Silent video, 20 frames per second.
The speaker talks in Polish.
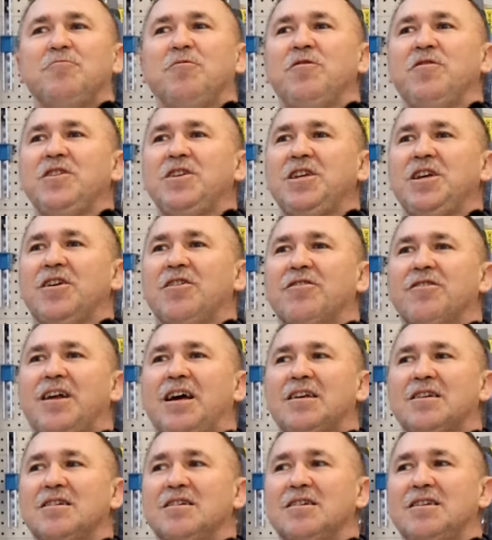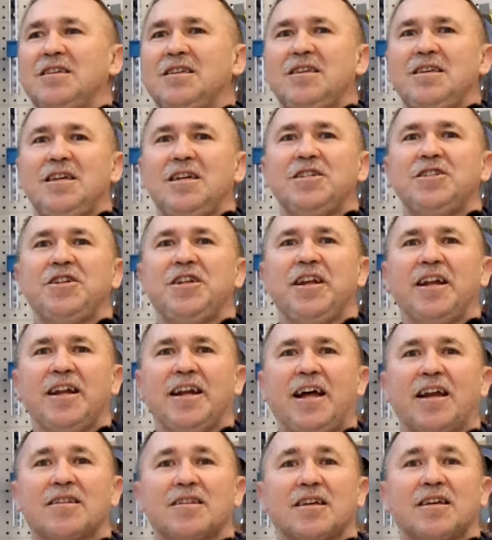mówi się ona jeździ na
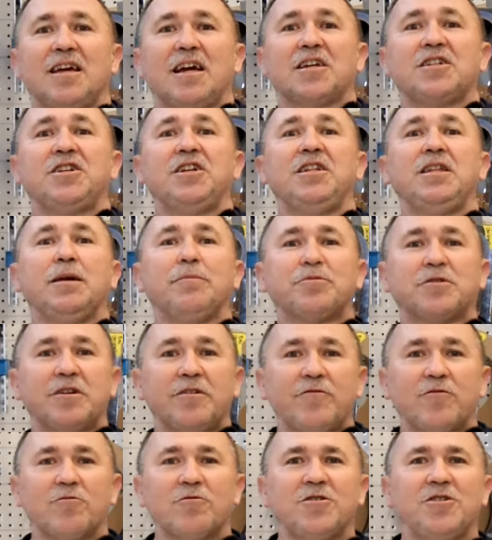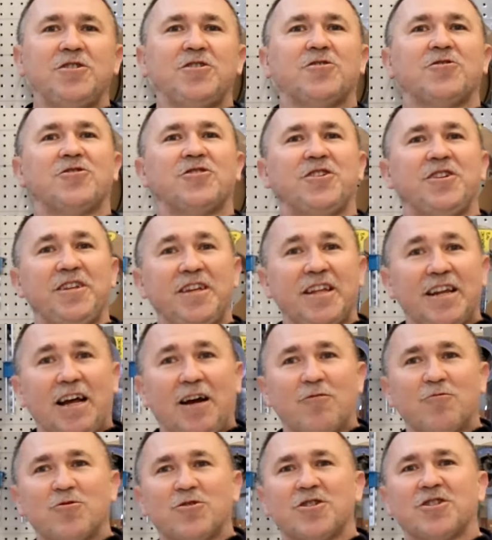nartach, jak się nie przewrócisz, to się nie
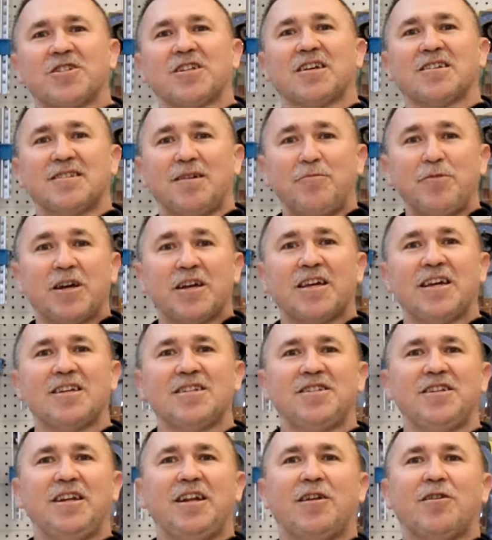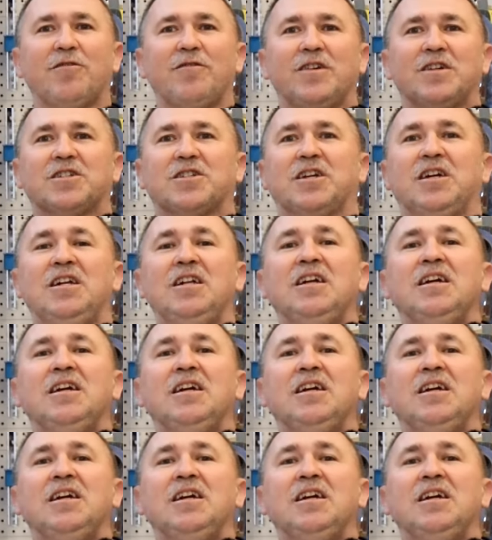nauczysz. Tak samo jak jeździ na rowerze.